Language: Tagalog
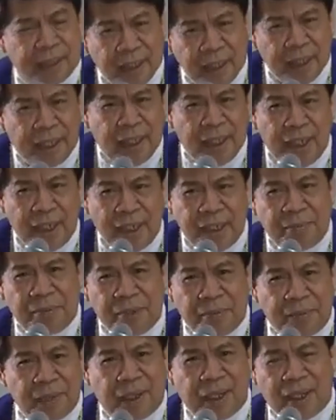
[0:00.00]
Alam nyo
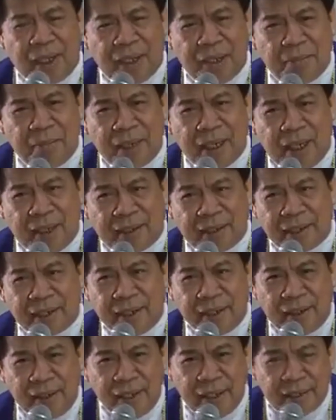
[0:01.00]
pagkakaiba natin sa
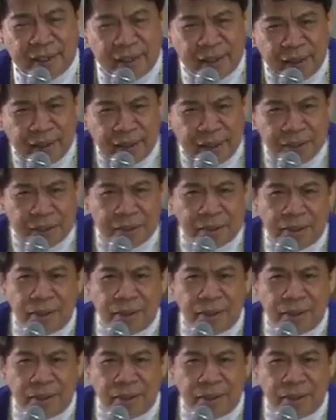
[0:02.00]
Iglesia ni Cristo